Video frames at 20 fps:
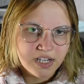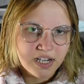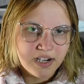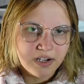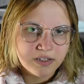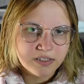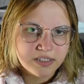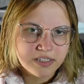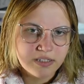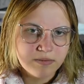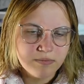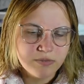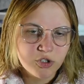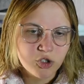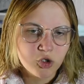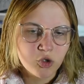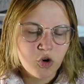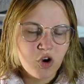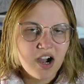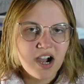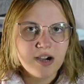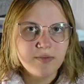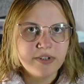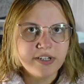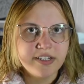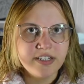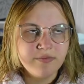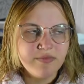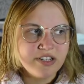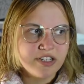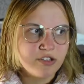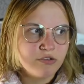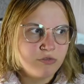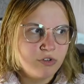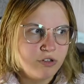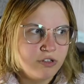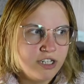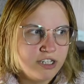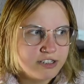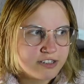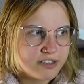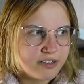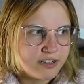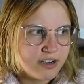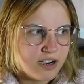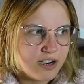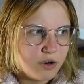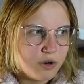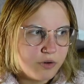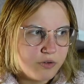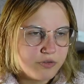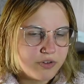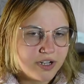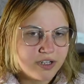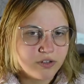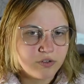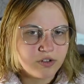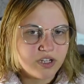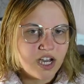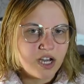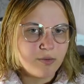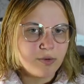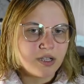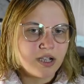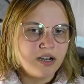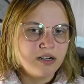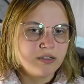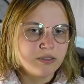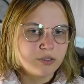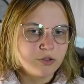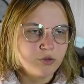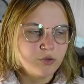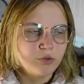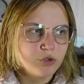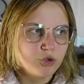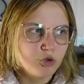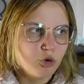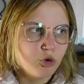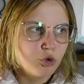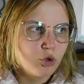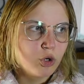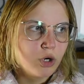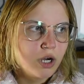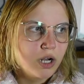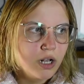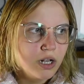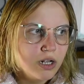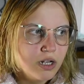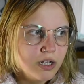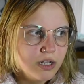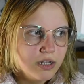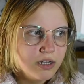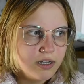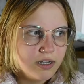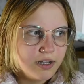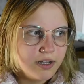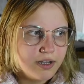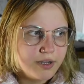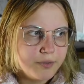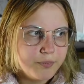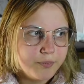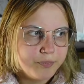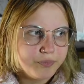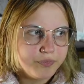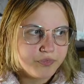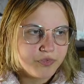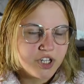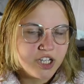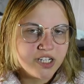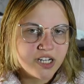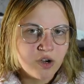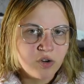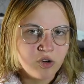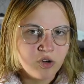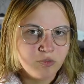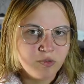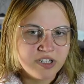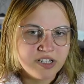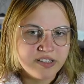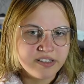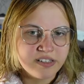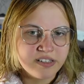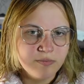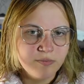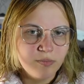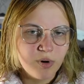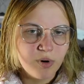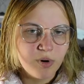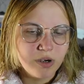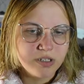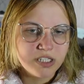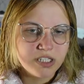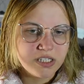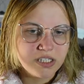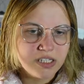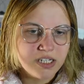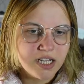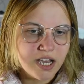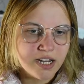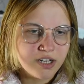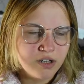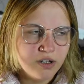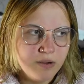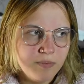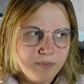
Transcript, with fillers: Aus dem Store habe ich nämlich zum Glück nichts gekauft. Also da habe ich alles nur so ähm, gedownloadet mit den Simpoints, die ich hatte.